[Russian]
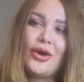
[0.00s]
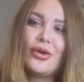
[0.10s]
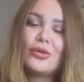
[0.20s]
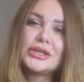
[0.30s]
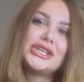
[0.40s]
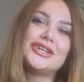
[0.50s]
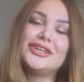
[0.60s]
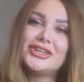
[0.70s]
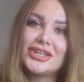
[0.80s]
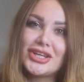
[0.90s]
Очень
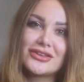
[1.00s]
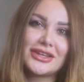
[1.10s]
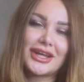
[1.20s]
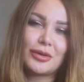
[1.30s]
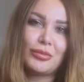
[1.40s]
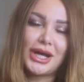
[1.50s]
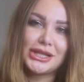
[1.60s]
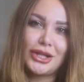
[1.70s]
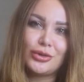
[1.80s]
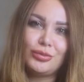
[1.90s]
интересный
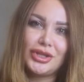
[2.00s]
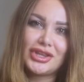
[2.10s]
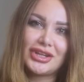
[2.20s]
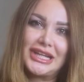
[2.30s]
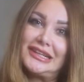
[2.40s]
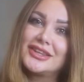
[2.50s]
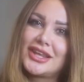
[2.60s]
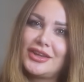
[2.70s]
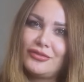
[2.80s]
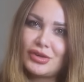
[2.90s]
аромат для любителей
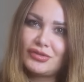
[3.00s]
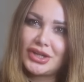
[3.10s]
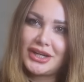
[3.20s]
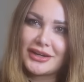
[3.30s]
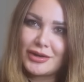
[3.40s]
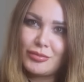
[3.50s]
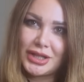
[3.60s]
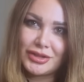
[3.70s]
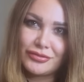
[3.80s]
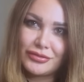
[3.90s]
сливовых
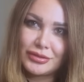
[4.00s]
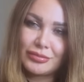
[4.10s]
ароматов.